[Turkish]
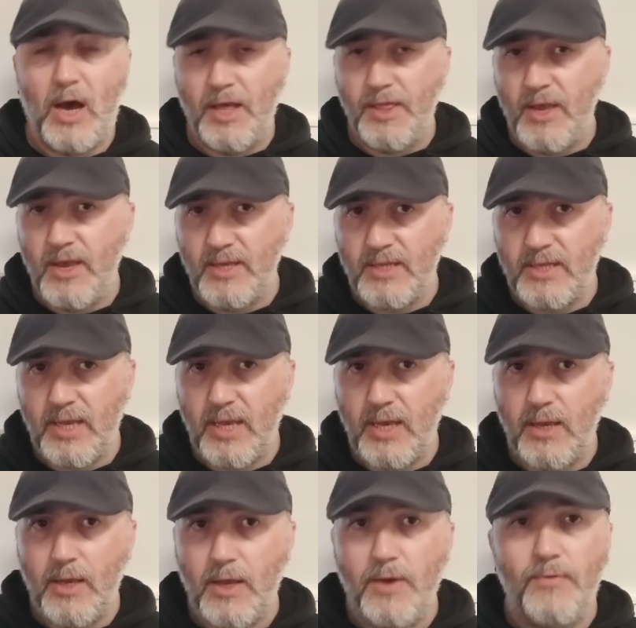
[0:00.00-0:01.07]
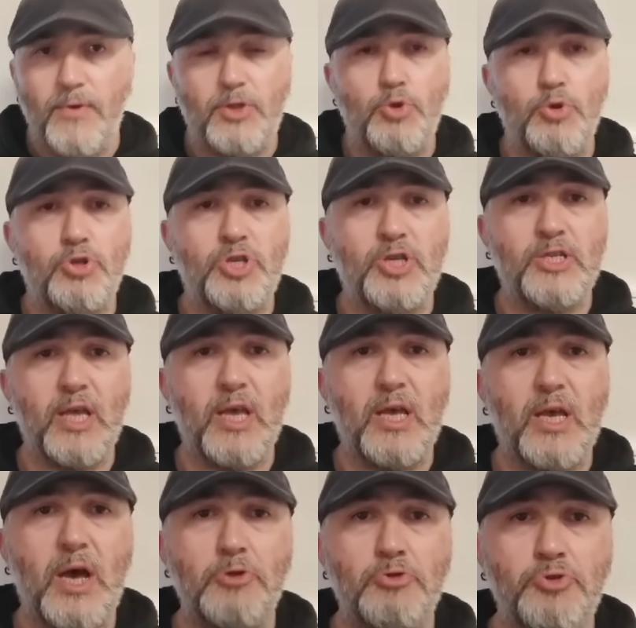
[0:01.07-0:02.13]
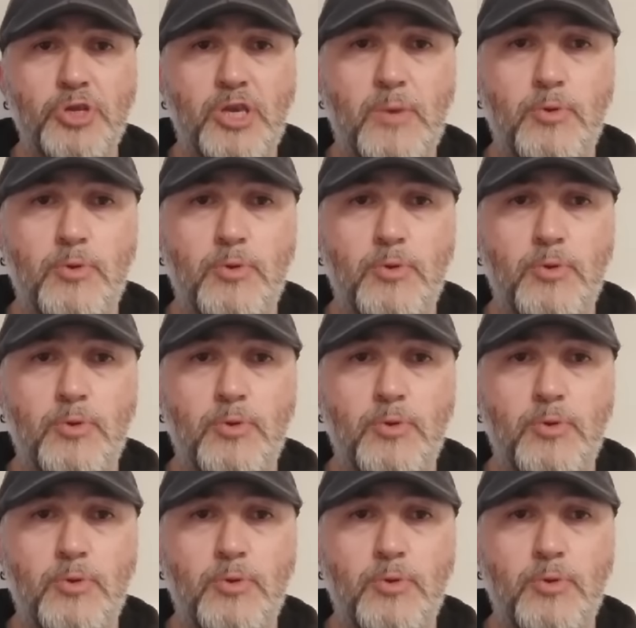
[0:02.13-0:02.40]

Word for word: Anayasa ve Türk Ceza Kanunu